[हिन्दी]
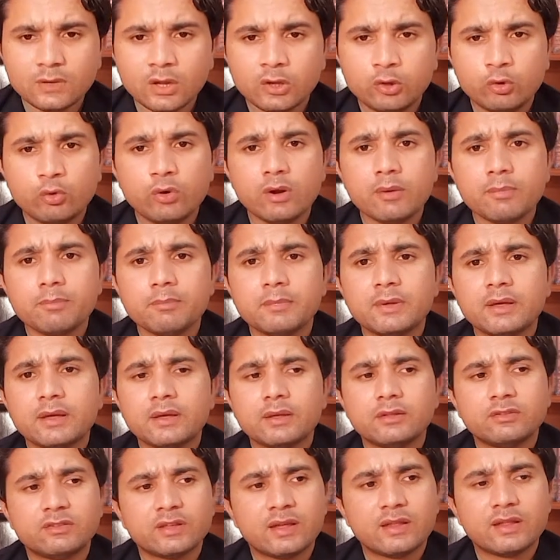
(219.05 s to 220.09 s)
यूरोप
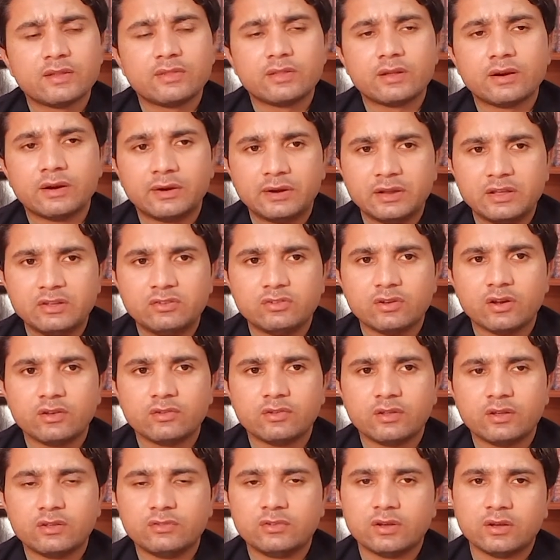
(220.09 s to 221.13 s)
में ज़्यादातर टीचर्स हैं